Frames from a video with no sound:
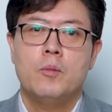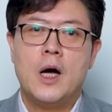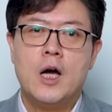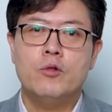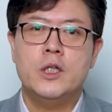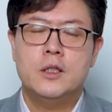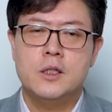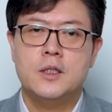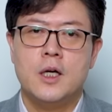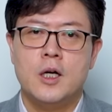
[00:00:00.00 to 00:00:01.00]
하루
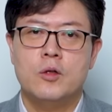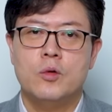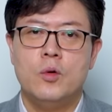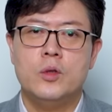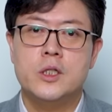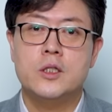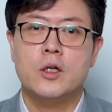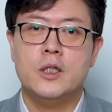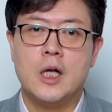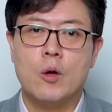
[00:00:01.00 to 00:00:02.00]
이틀 상한으로
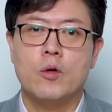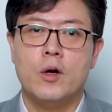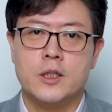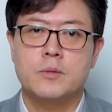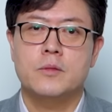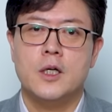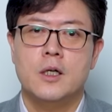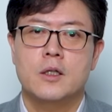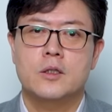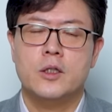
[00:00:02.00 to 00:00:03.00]
실적이 나올 것 같습니다.
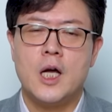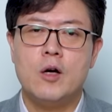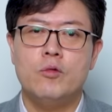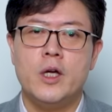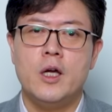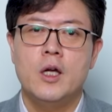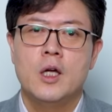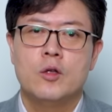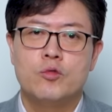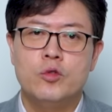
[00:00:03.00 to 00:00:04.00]
그래서 향후에
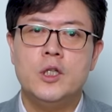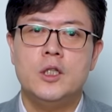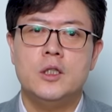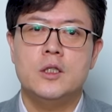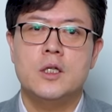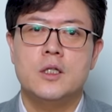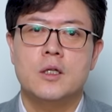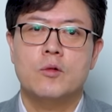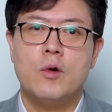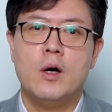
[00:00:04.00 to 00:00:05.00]

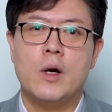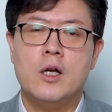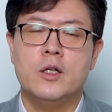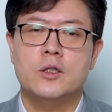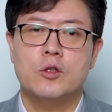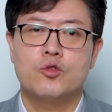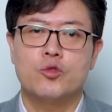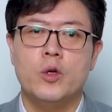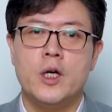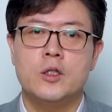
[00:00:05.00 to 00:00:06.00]
루닛과 관련해서
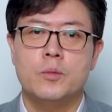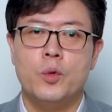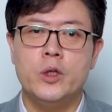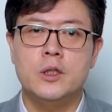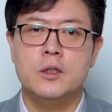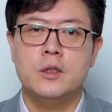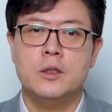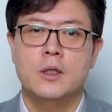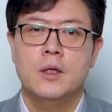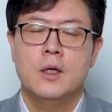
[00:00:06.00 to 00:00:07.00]
중요한
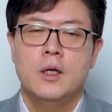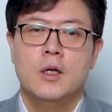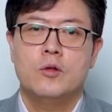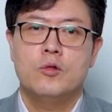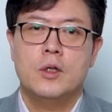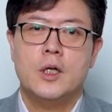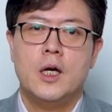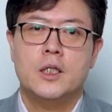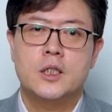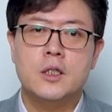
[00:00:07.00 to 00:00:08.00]
포인트는
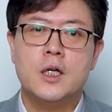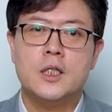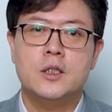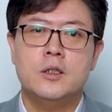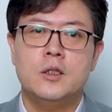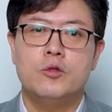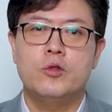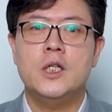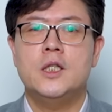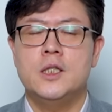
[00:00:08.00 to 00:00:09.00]
지금까지는
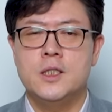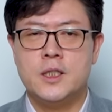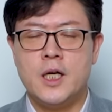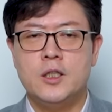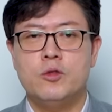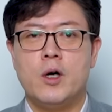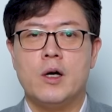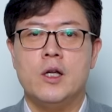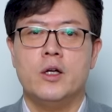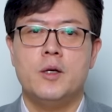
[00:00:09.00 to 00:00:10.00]
루닛 인사이트와
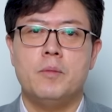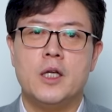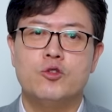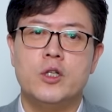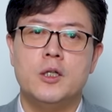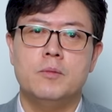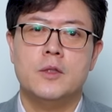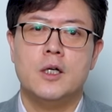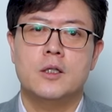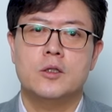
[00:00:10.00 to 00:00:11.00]
관련된
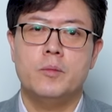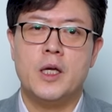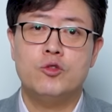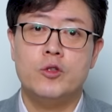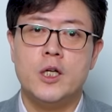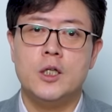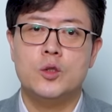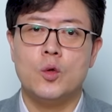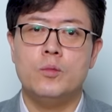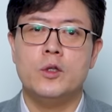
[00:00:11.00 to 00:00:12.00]
매출액입니다. 그래서
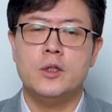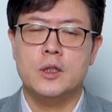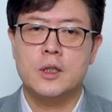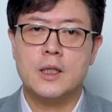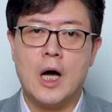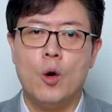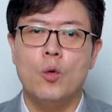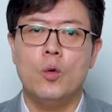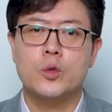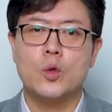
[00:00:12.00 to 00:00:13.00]
매출액이 조금 더
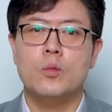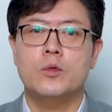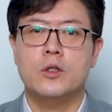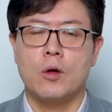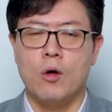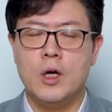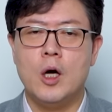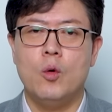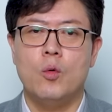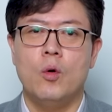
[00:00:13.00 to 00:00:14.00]
나오고 조금 더 덜
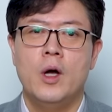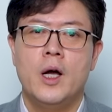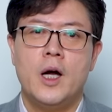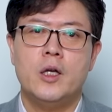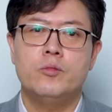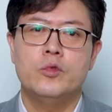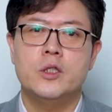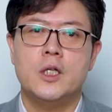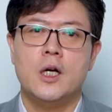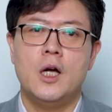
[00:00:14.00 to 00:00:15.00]
나오고 하는
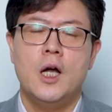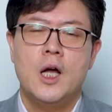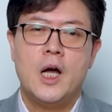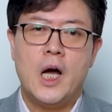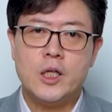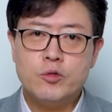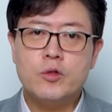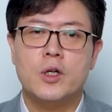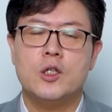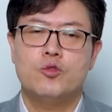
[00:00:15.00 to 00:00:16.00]
문제가 아주
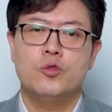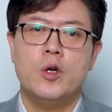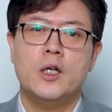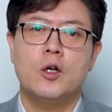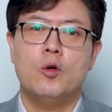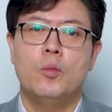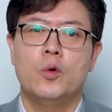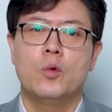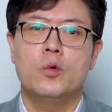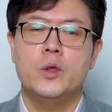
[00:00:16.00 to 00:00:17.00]
그렇게 중요하다고
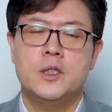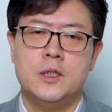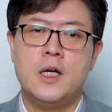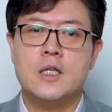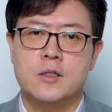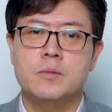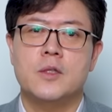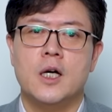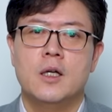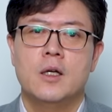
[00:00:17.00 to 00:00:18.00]
보고 있지는
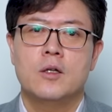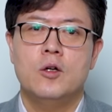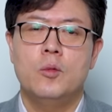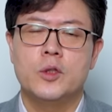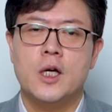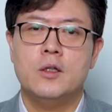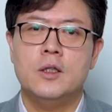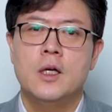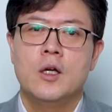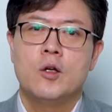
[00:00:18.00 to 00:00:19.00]
않습니다.
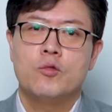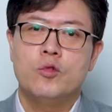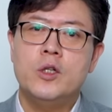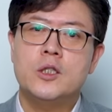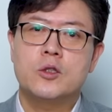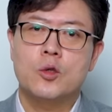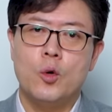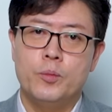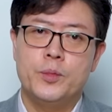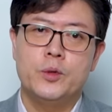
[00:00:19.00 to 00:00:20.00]
그거보다는 루닛
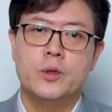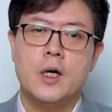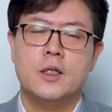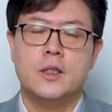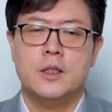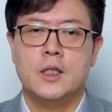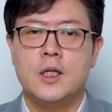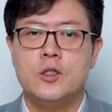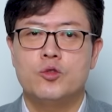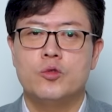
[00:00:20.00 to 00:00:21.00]
스코프가
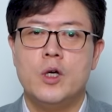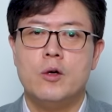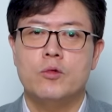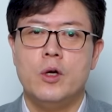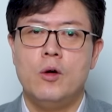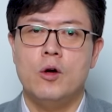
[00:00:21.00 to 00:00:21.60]
대단히 중요하고요.